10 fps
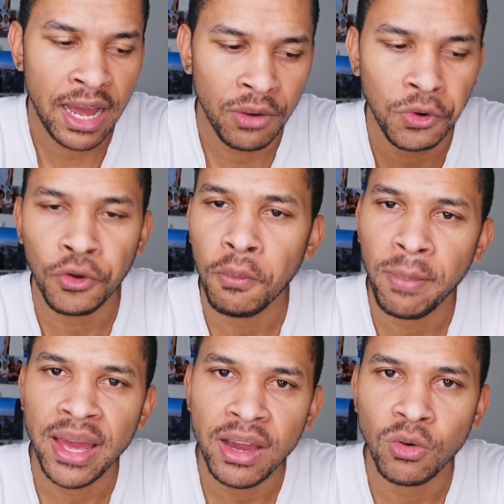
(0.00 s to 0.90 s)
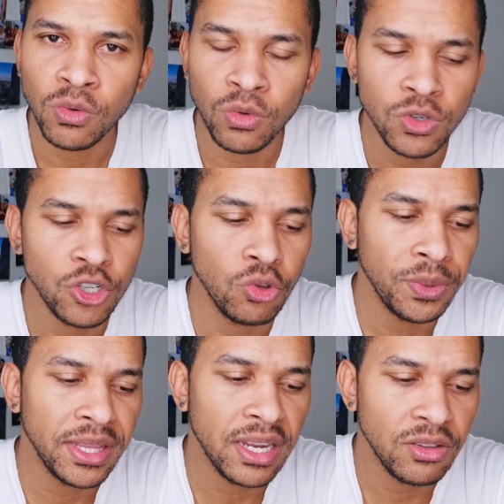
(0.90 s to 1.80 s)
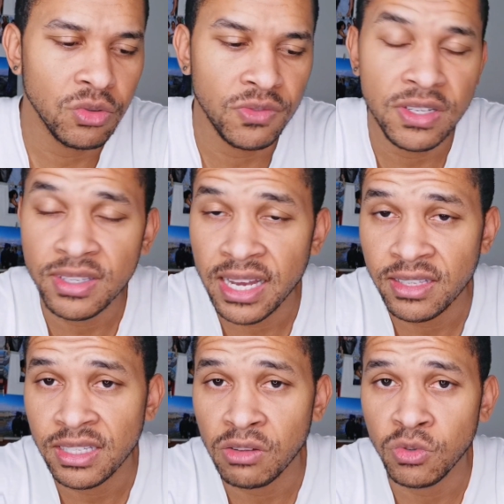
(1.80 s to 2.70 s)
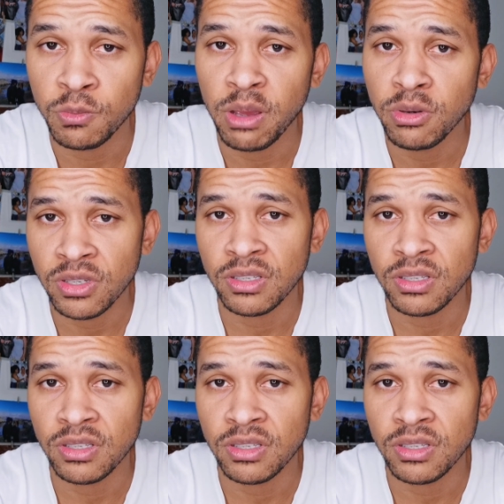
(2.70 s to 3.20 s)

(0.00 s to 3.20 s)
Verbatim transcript: A União Europeia, constituída ali dos 27 Estados-membros,